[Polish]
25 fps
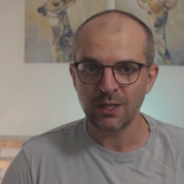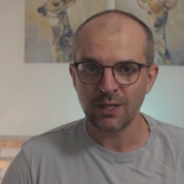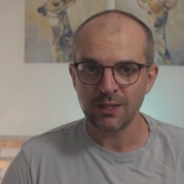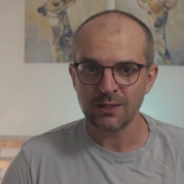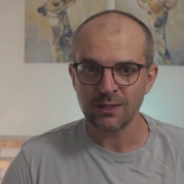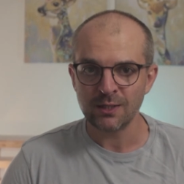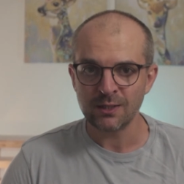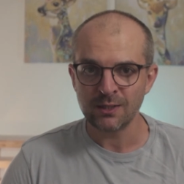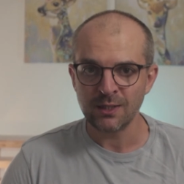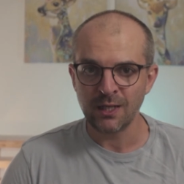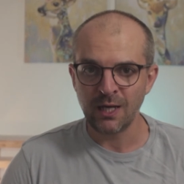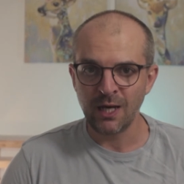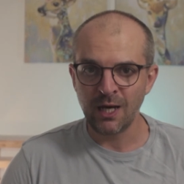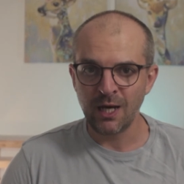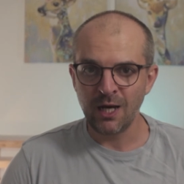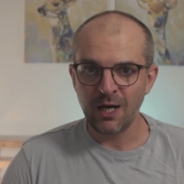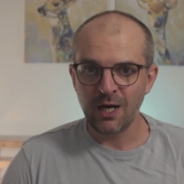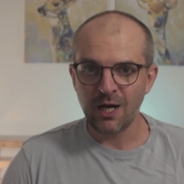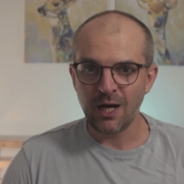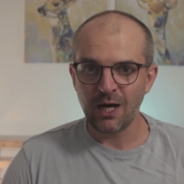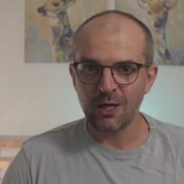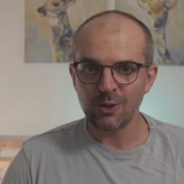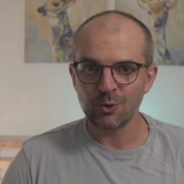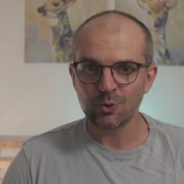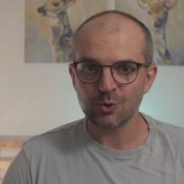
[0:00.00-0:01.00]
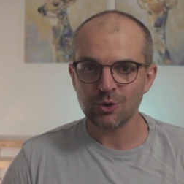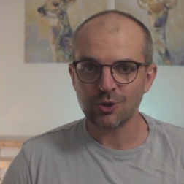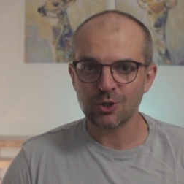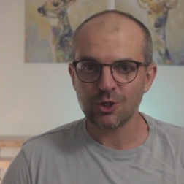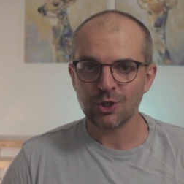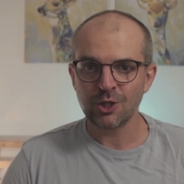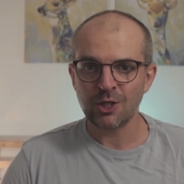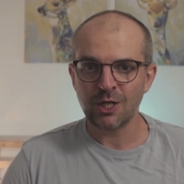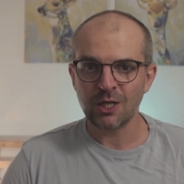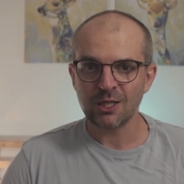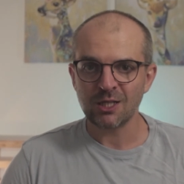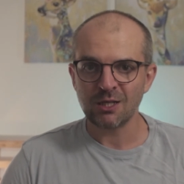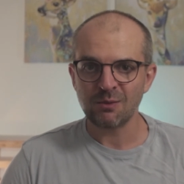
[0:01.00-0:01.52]
1, a już
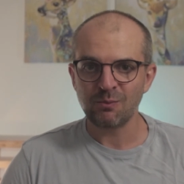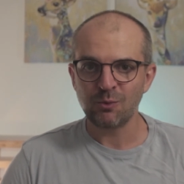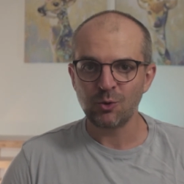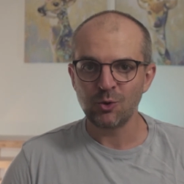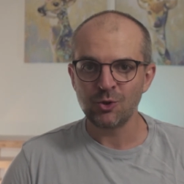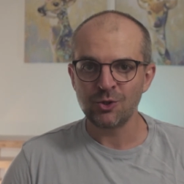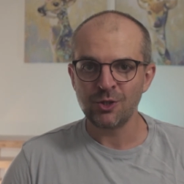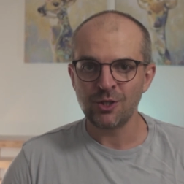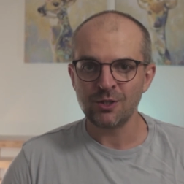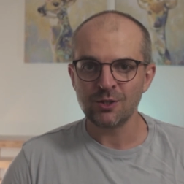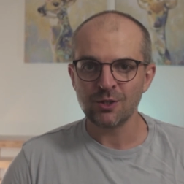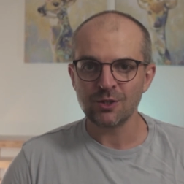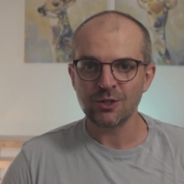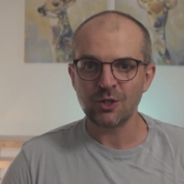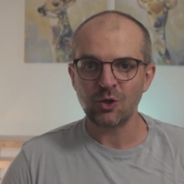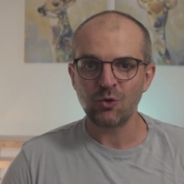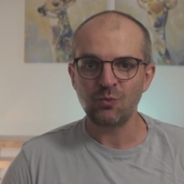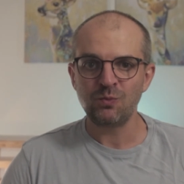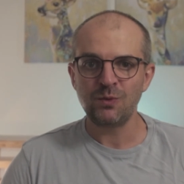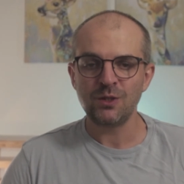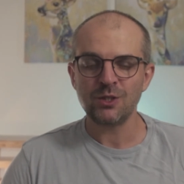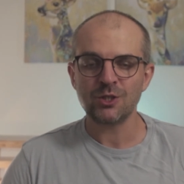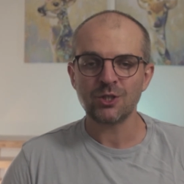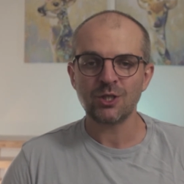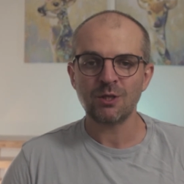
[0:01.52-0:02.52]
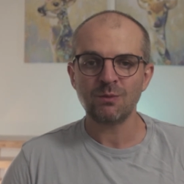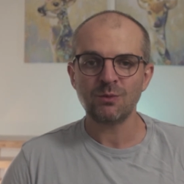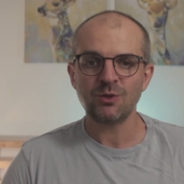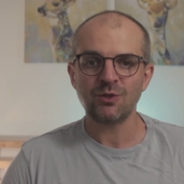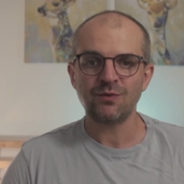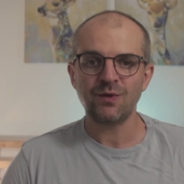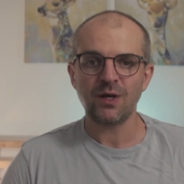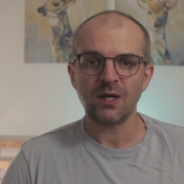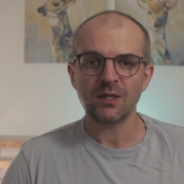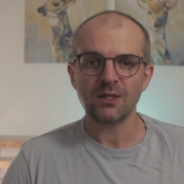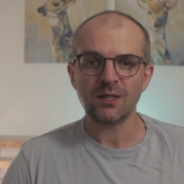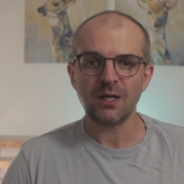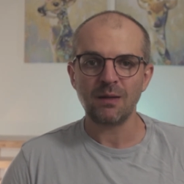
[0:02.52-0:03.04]
3 lata później został mistrzem
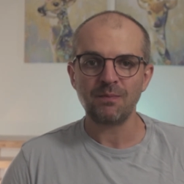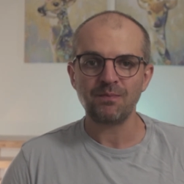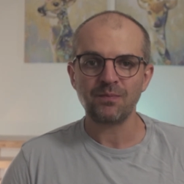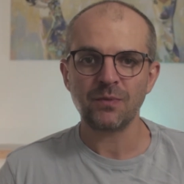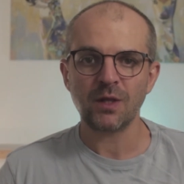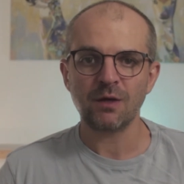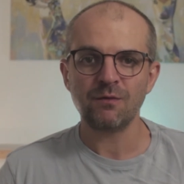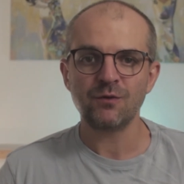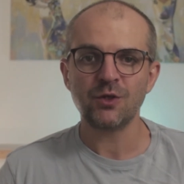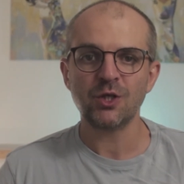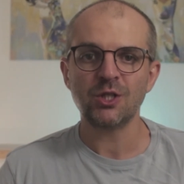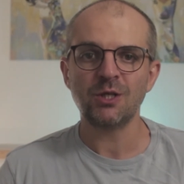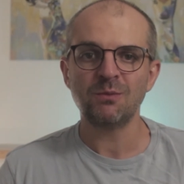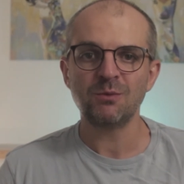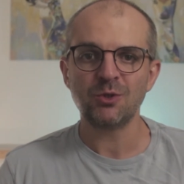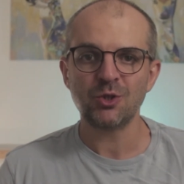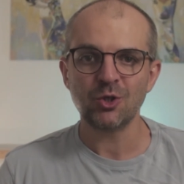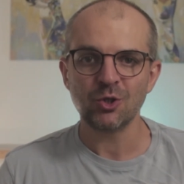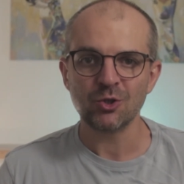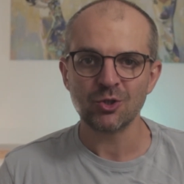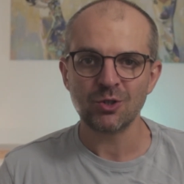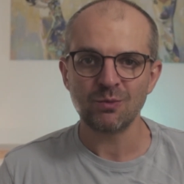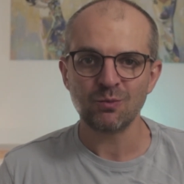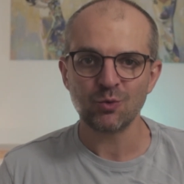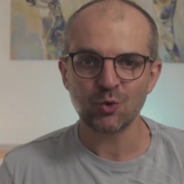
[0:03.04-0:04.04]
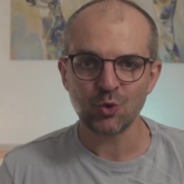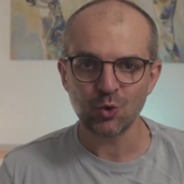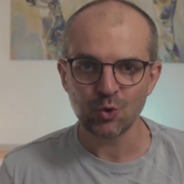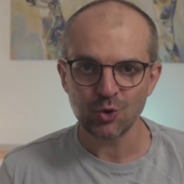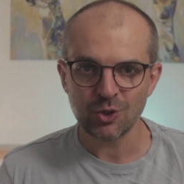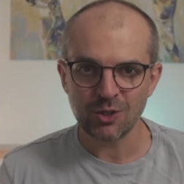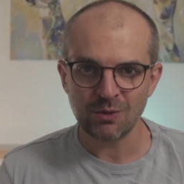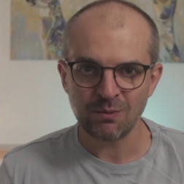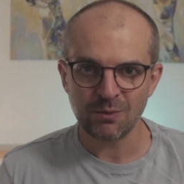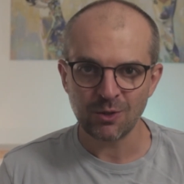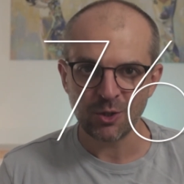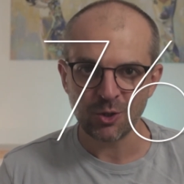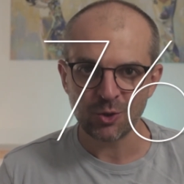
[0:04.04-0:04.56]
świata. W 1976
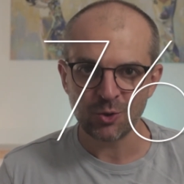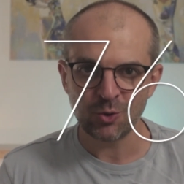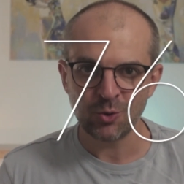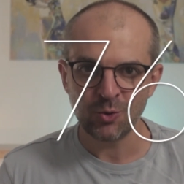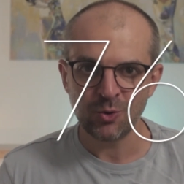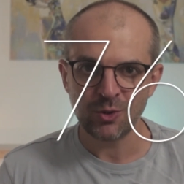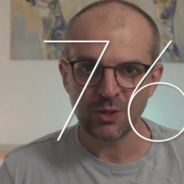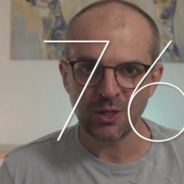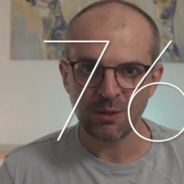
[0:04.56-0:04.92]
roku,